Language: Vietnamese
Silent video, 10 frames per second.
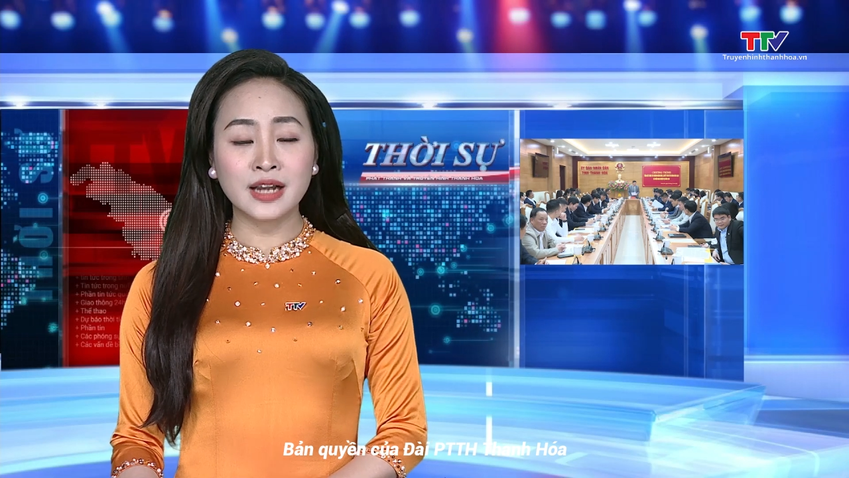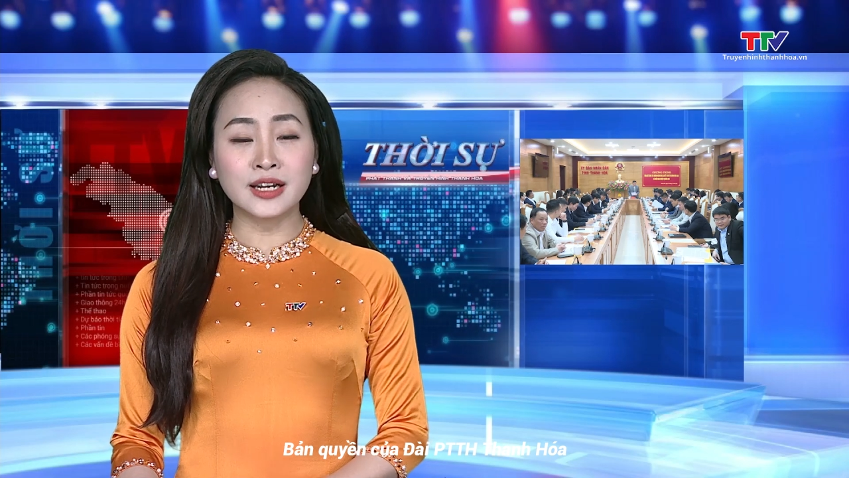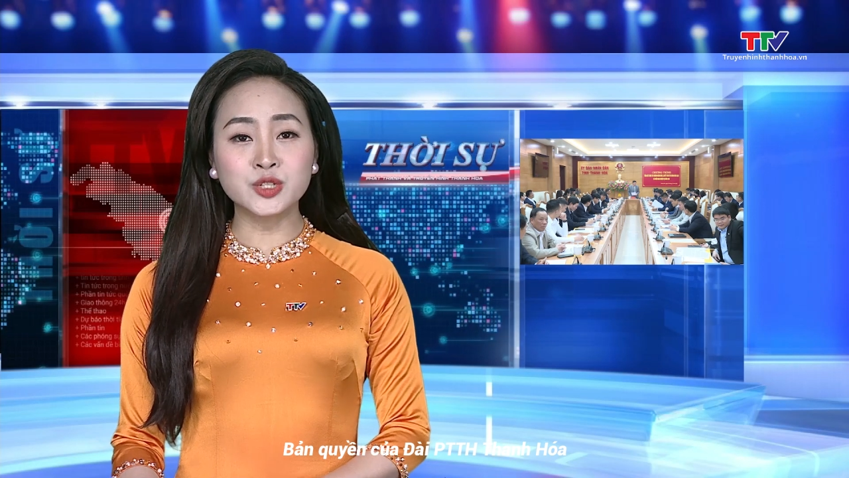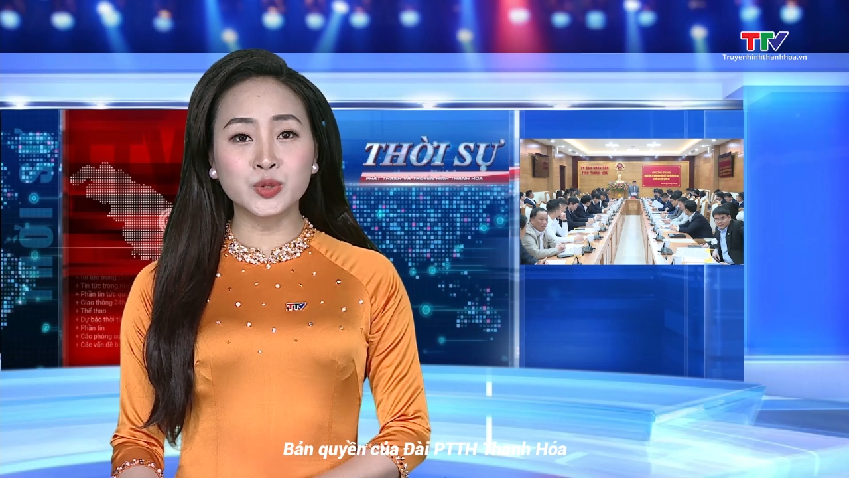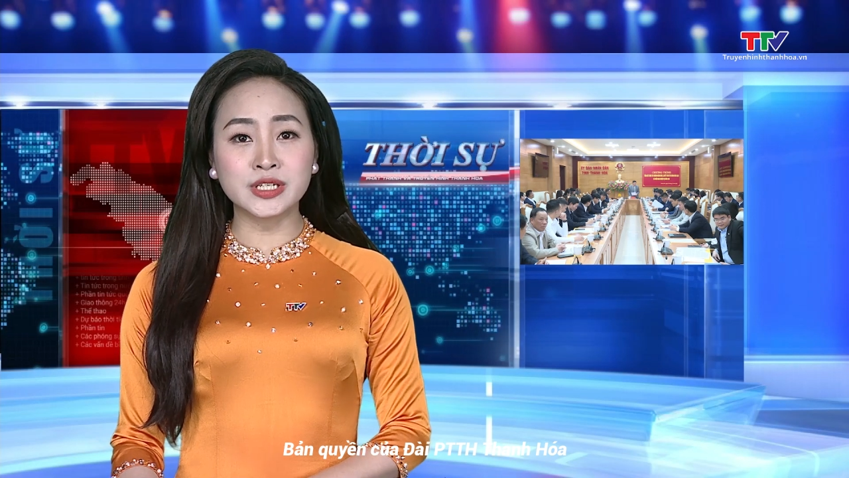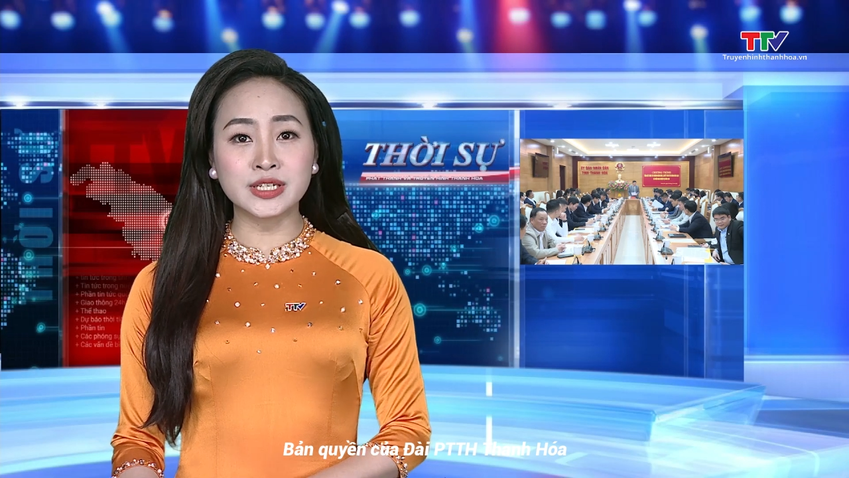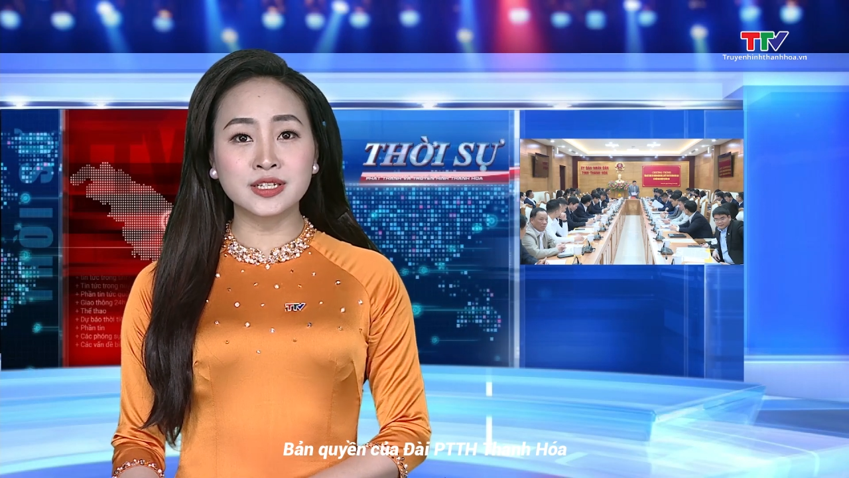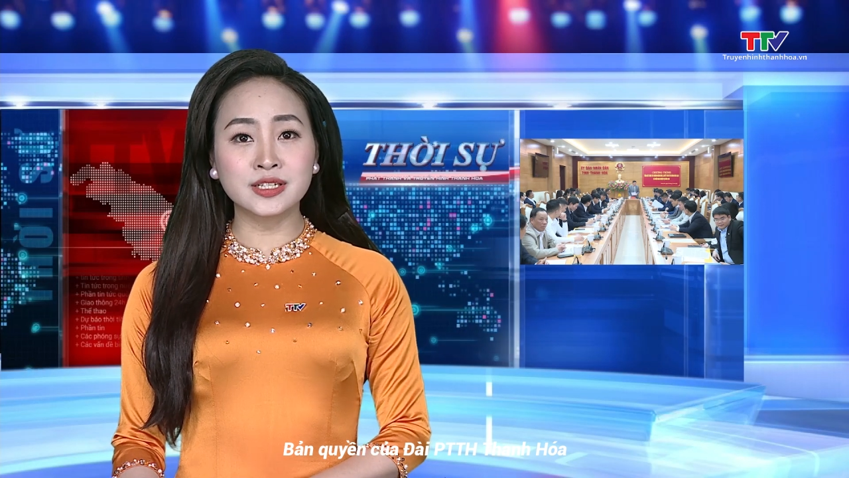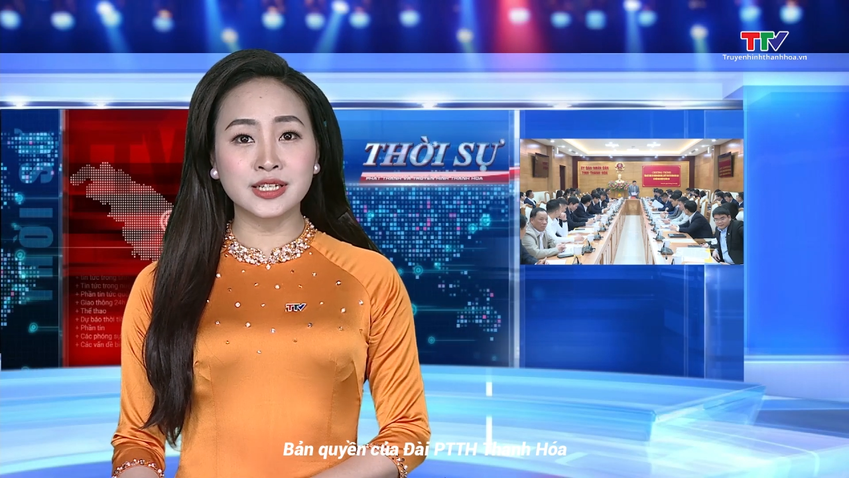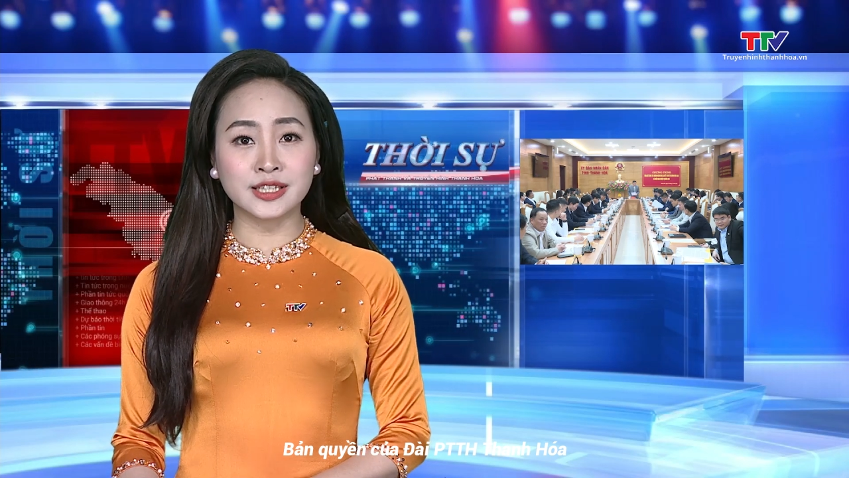đã chủ trì
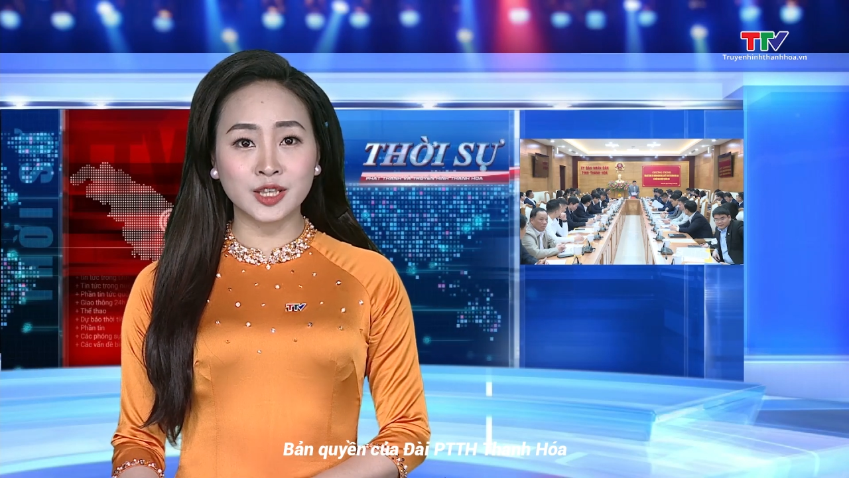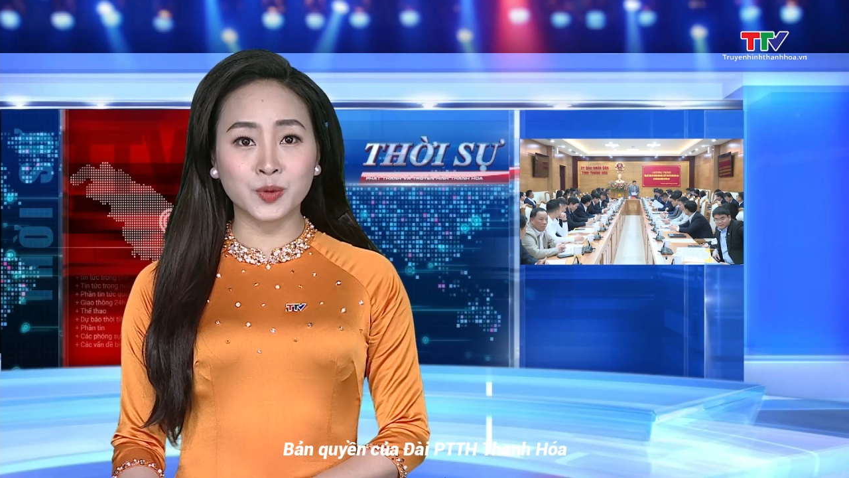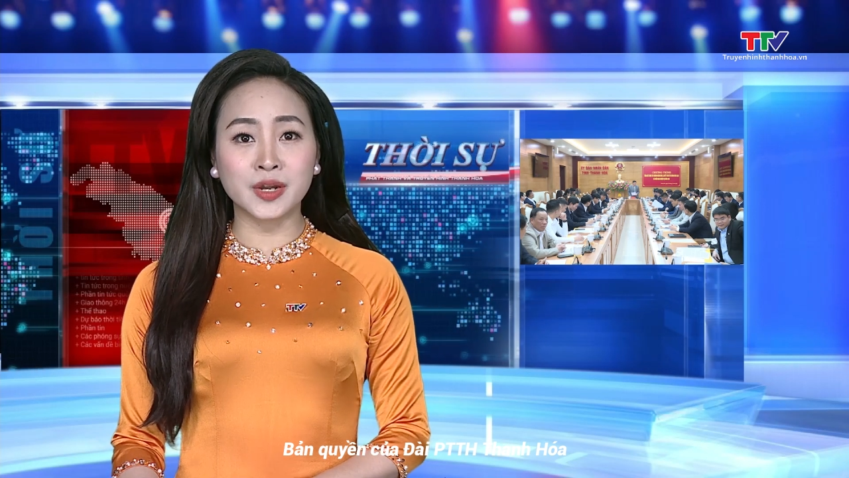chương trình tổng